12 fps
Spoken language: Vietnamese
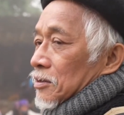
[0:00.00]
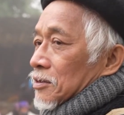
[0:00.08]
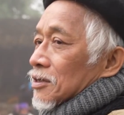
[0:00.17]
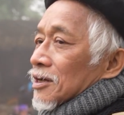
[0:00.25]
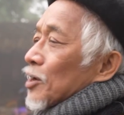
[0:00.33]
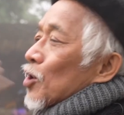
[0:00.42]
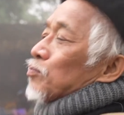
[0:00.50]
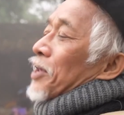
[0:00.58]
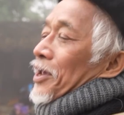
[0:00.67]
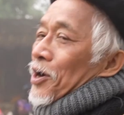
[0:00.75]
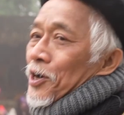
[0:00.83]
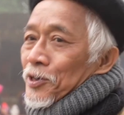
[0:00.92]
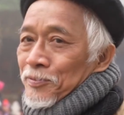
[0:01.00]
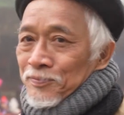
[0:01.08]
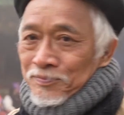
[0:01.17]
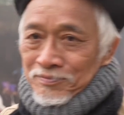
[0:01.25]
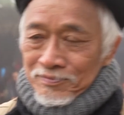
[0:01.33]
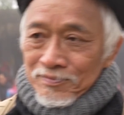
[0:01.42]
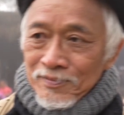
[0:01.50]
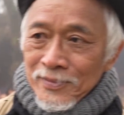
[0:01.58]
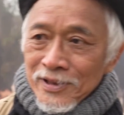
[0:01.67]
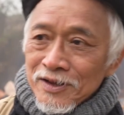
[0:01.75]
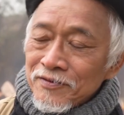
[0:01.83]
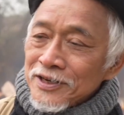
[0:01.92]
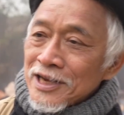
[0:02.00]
trước đây không thể có tại vì